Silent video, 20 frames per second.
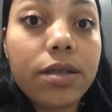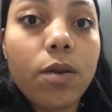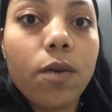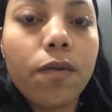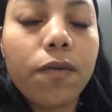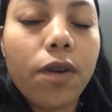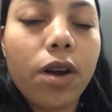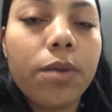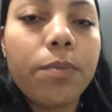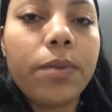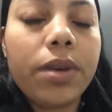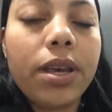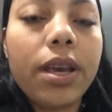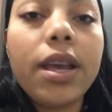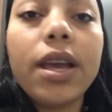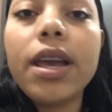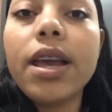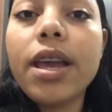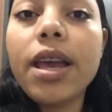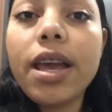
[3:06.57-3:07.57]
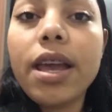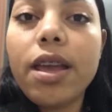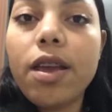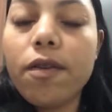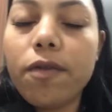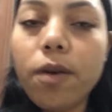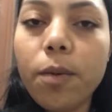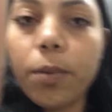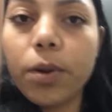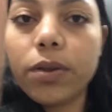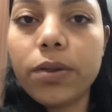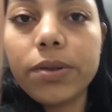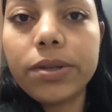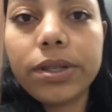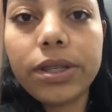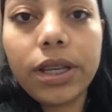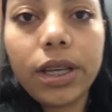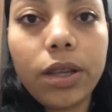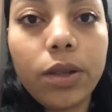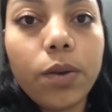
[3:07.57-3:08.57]
conforme eu for
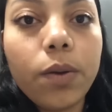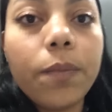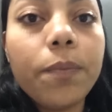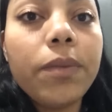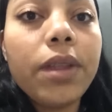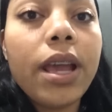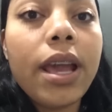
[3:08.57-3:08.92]
produzindo.